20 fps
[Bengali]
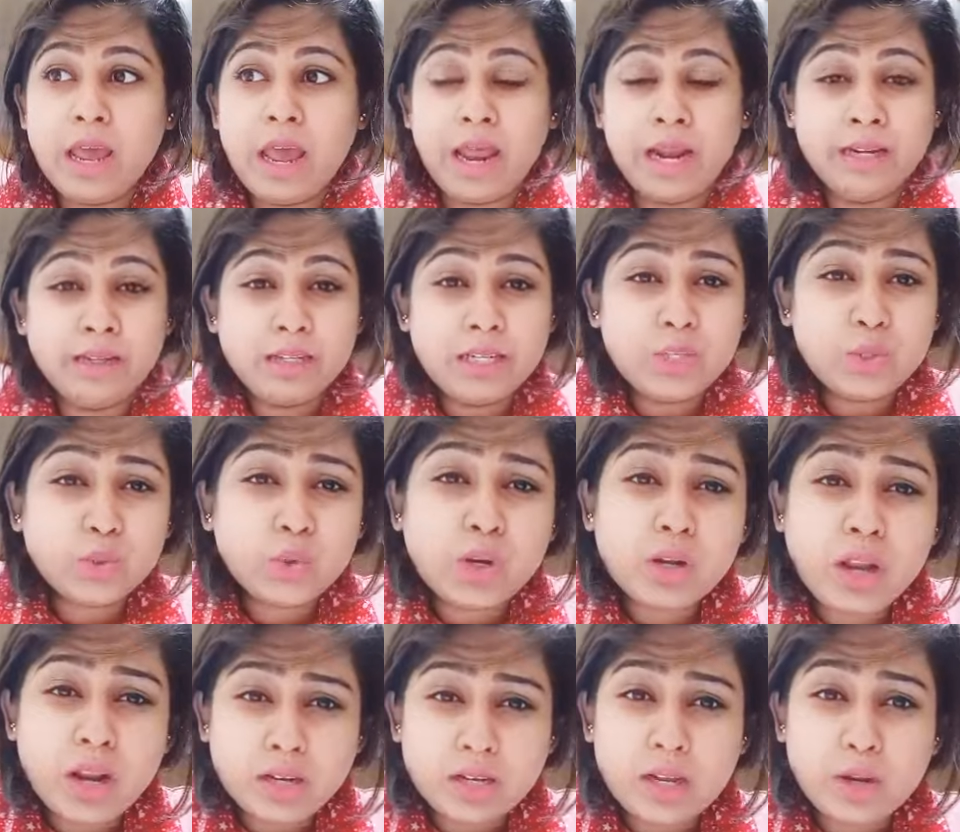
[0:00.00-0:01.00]
অ্যান্টি
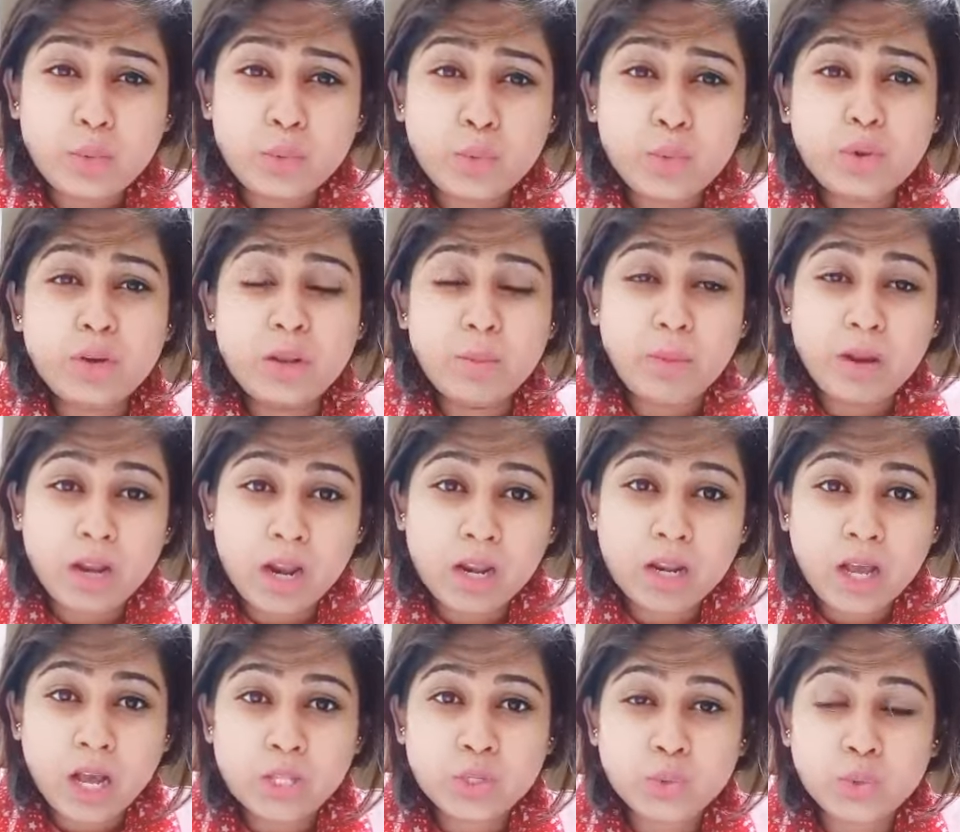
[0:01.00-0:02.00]
সোশ্যাল একটা কোনো ক্রিমিনাল
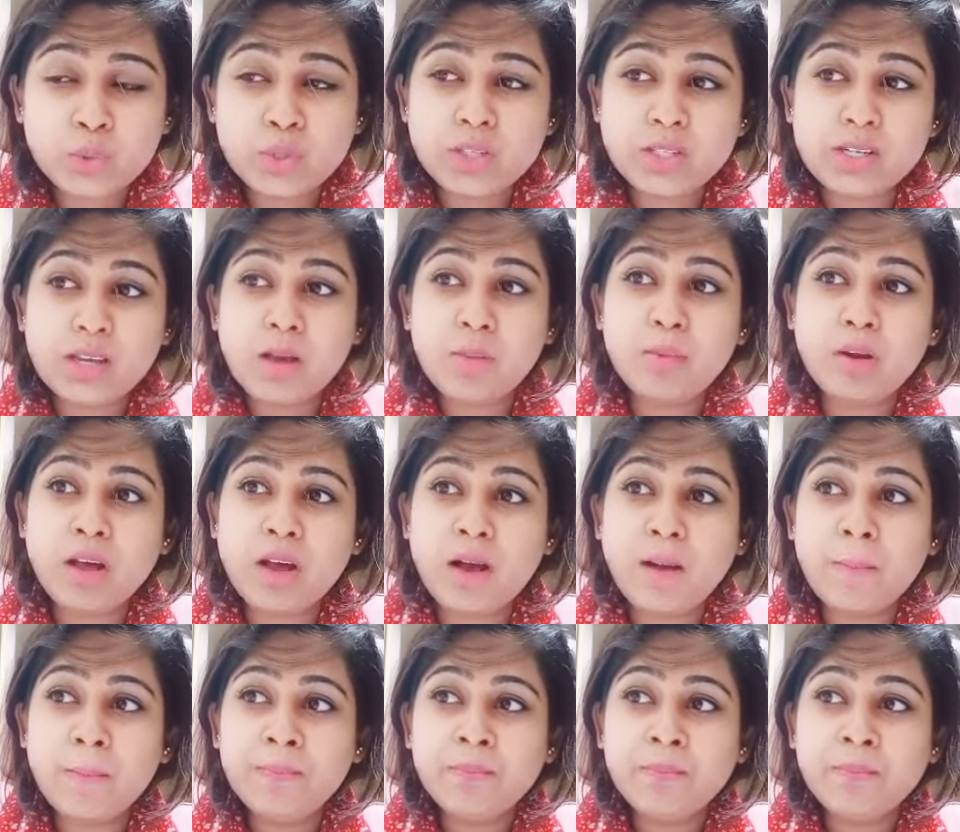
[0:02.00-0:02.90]
কাজ করছি আমরা